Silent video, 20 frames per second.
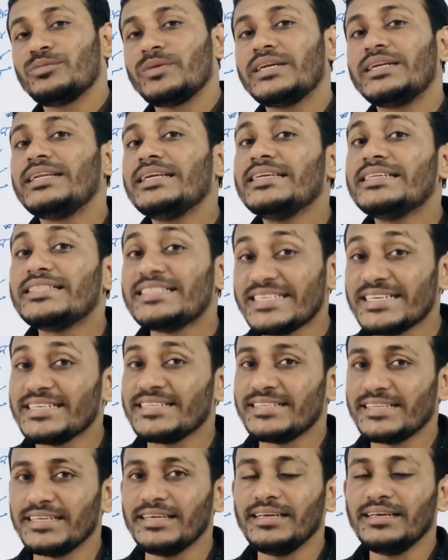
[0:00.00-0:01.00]
তোমার
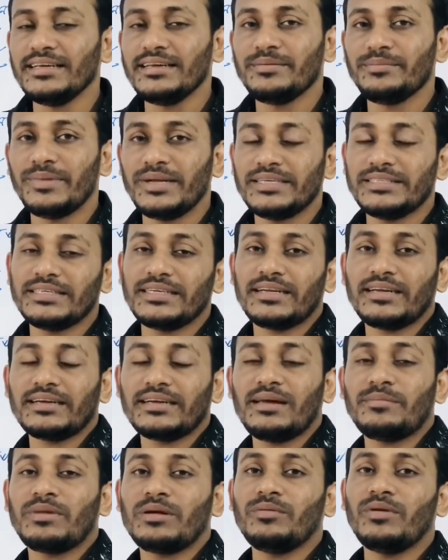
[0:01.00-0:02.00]
টিসিসি মানে যে
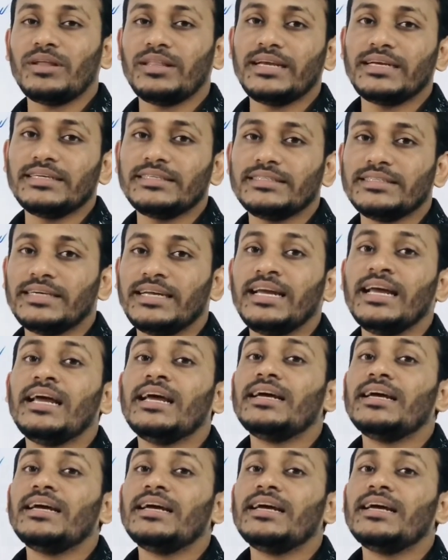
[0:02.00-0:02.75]
আমরা বলে থাকি যে